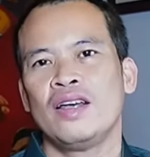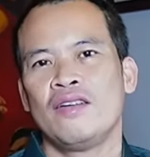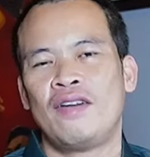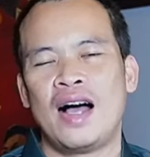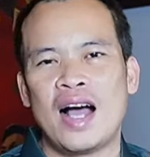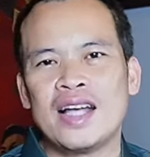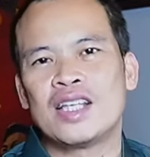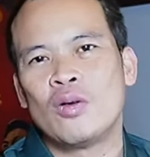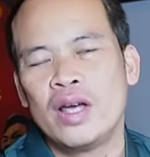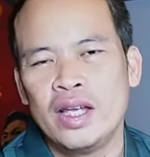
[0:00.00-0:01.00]
Và ngay
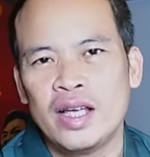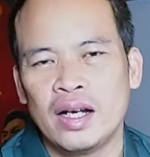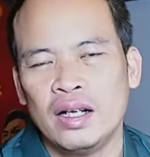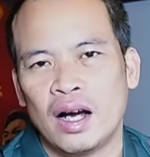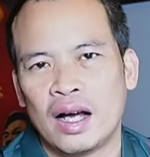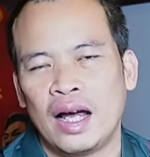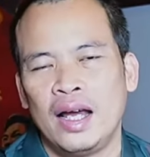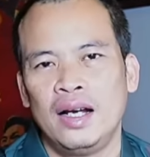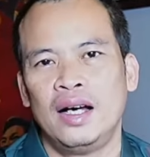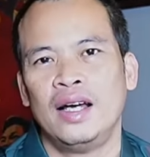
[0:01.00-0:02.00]
sau khi nhận được
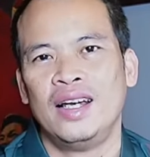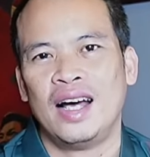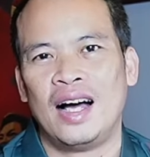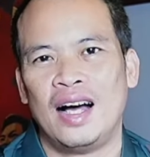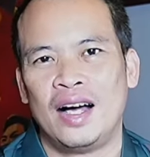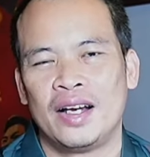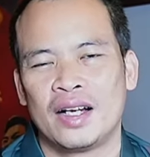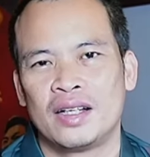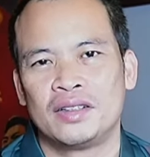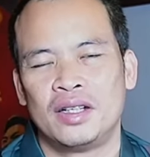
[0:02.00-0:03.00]
cái lời
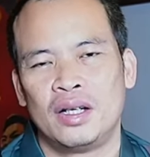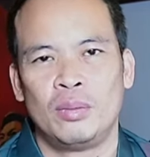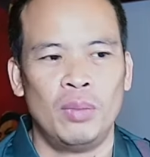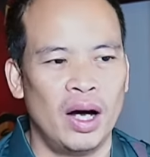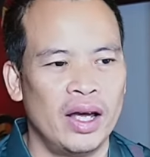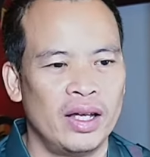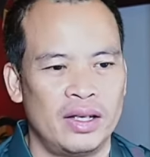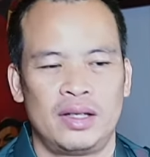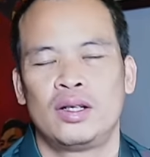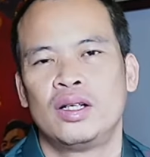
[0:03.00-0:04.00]
mời,
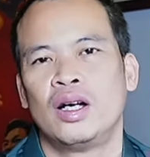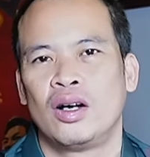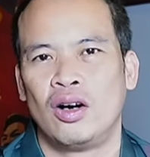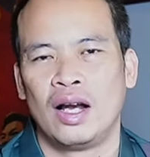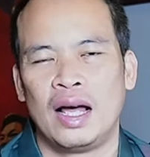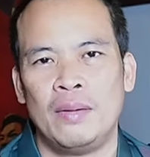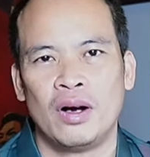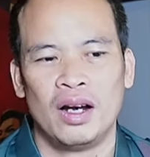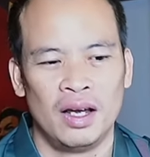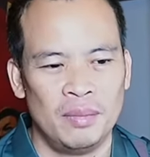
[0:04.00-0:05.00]
gọi là
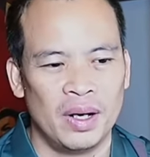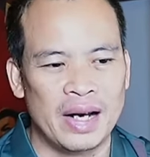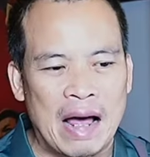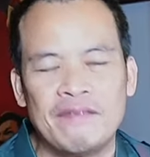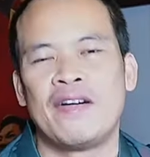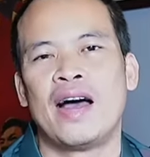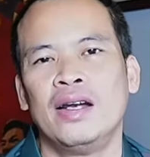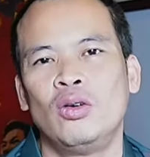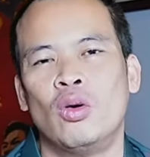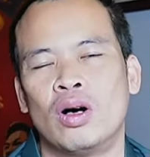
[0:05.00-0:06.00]
lời mời đàm
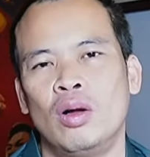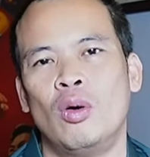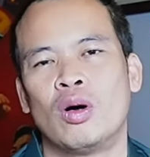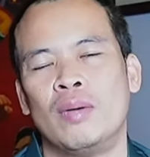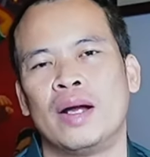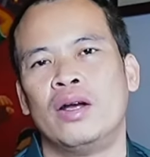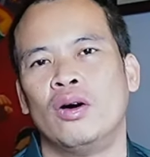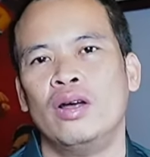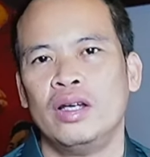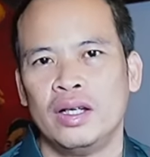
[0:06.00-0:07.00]
phán của câu lạc bộ Công an Hà
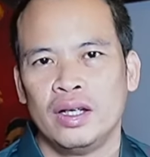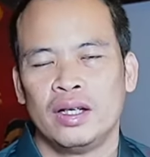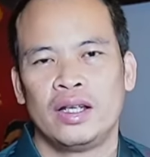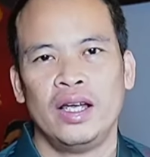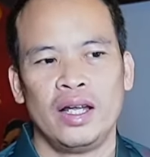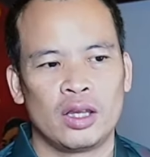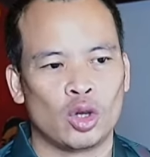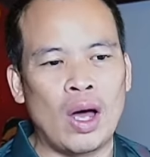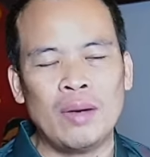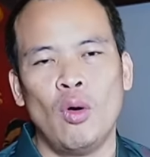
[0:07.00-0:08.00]
Nội, thì
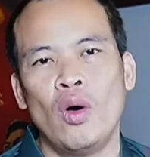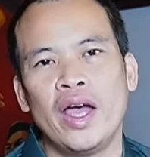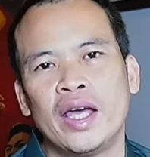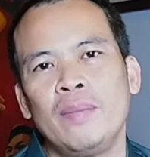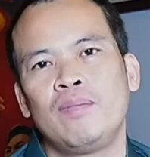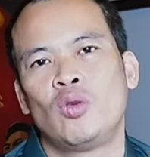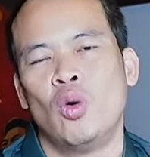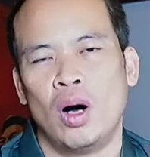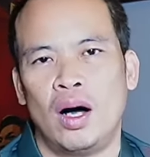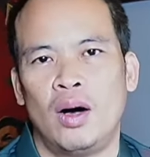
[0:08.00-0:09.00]
toàn bộ ekip
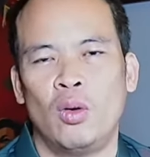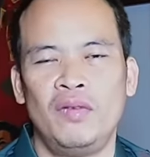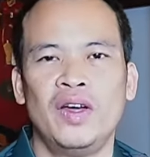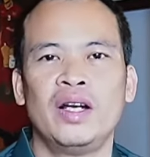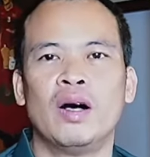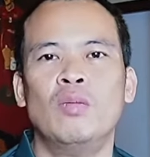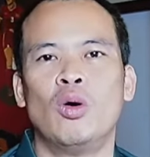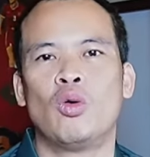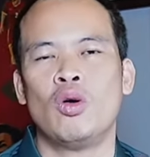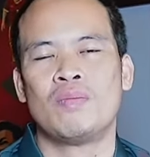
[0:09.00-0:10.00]
của huấn luyện viên
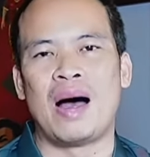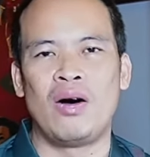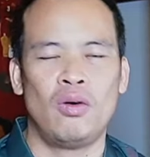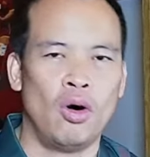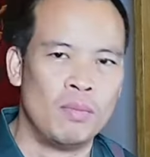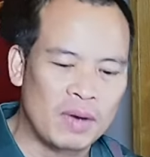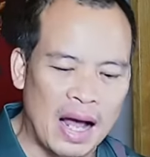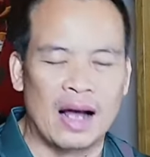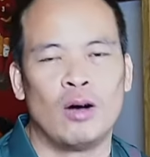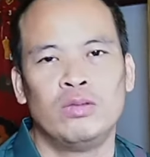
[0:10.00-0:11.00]
Kobokun bao gồm
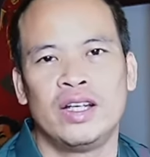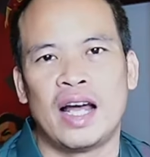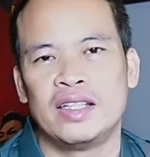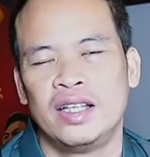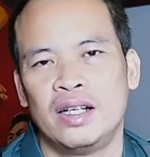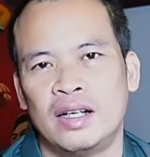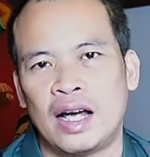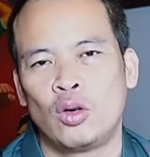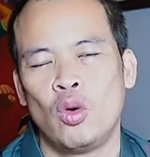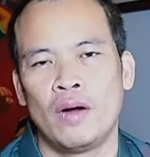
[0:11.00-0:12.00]
cả công ty đại diện ở
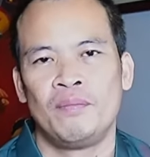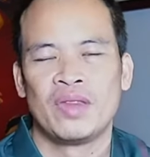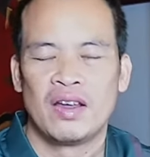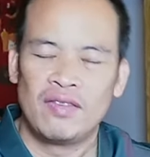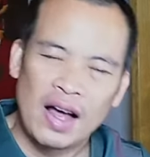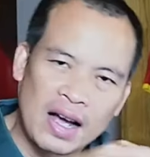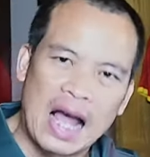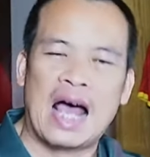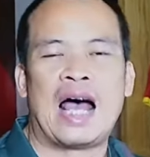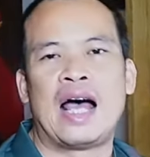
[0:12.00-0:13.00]
Hàn Quốc và
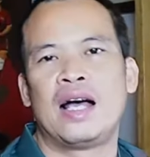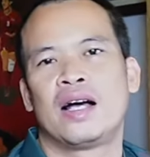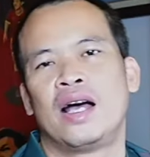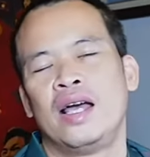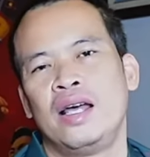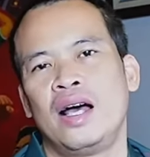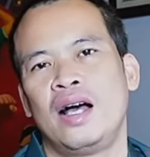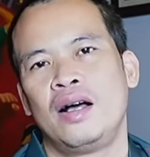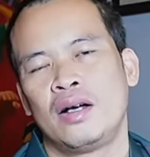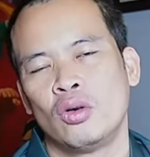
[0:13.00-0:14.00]
cả cái
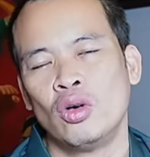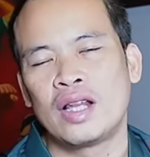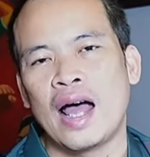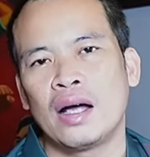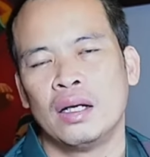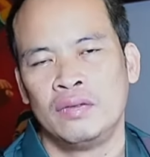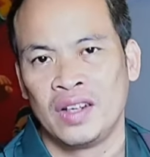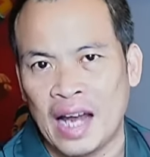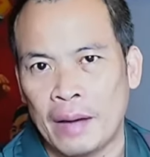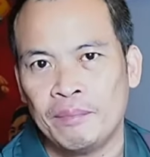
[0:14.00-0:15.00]
đối tác ở Việt
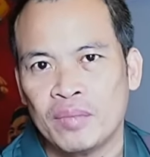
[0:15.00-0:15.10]
Nam